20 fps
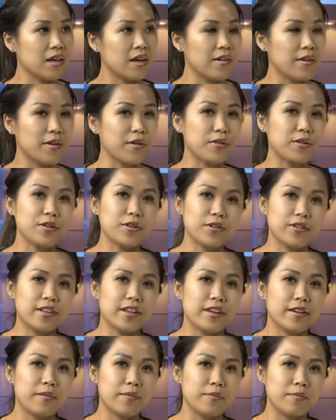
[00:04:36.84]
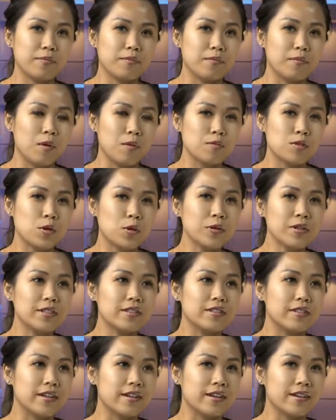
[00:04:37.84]
Thì thường thì một số
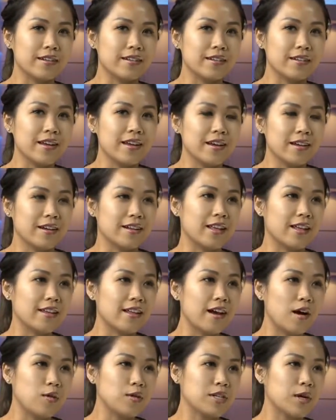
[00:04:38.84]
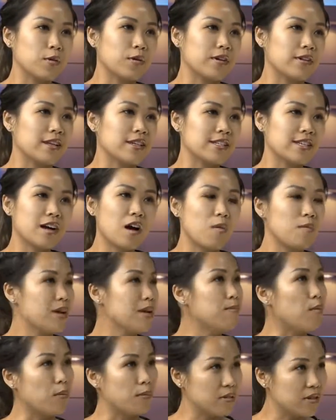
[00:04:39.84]
người ta tới Âu Châu thì người ta sẽ không đi
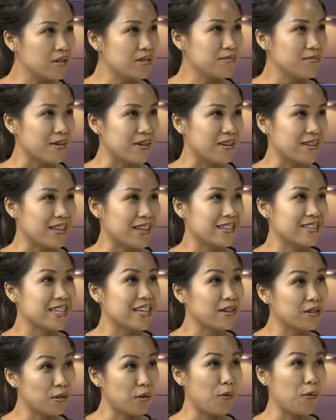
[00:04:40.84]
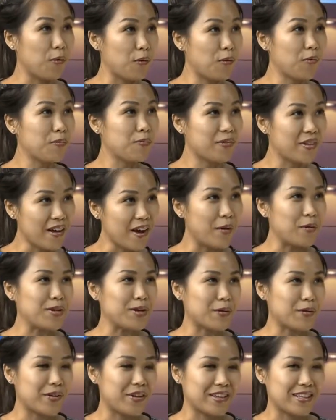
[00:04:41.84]
một nước, mà người ta tranh thủ tới Âu
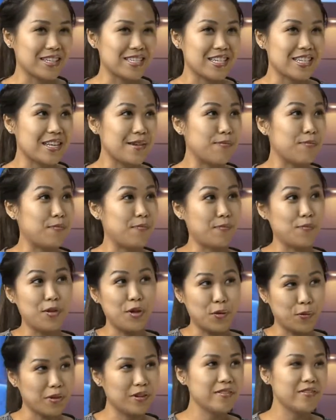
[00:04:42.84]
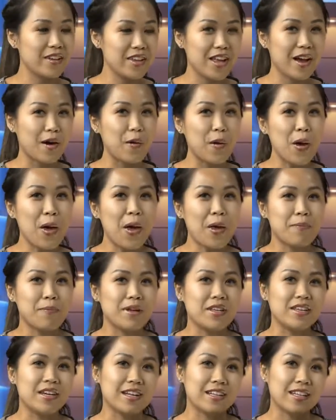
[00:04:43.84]
Châu thì người ta sẽ đi nhiều nước với nhau. Mà
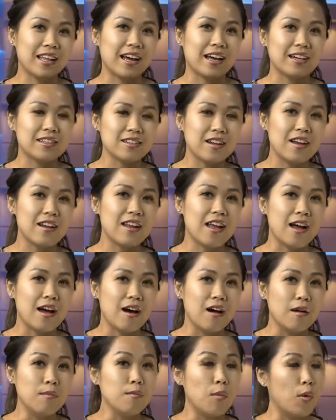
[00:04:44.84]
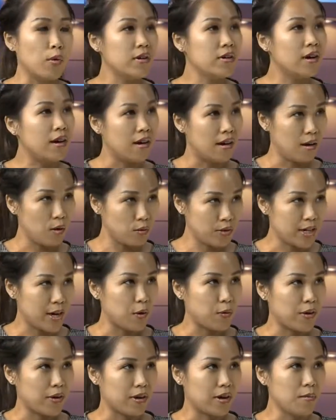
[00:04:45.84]
như anh Thắng nói là ở mỗi nơi ở Âu
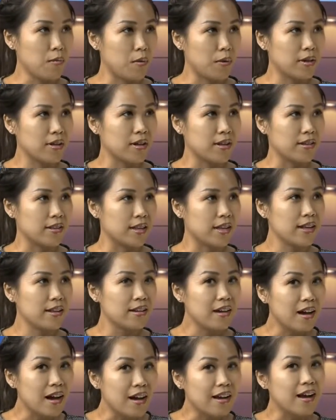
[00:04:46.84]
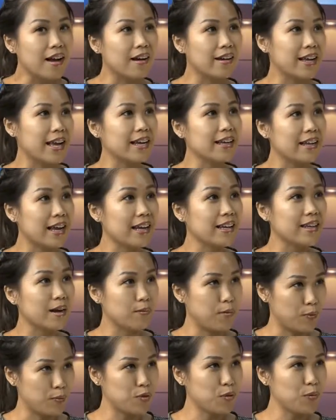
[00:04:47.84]
Châu thì có một cái thời tiết nó hơi khác nhau
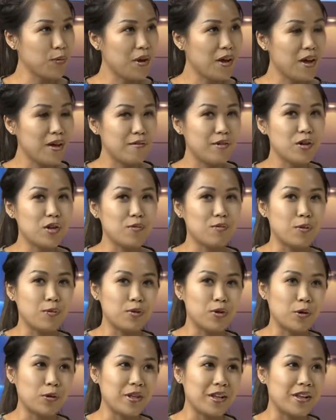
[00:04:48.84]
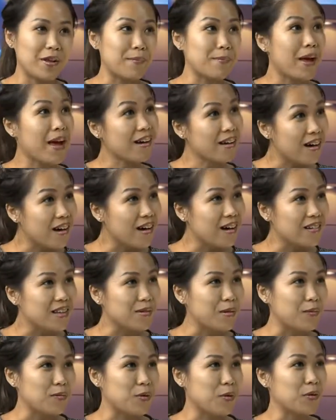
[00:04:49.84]
một chút. Ví dụ một chỗ thì nó mát hơn, nhưng
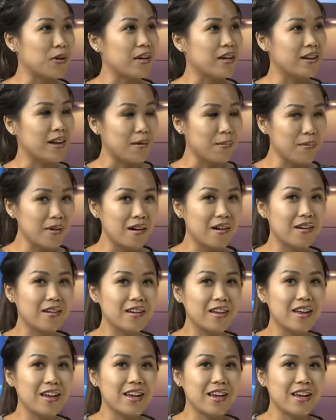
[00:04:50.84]
một chỗ thì nóng hơn.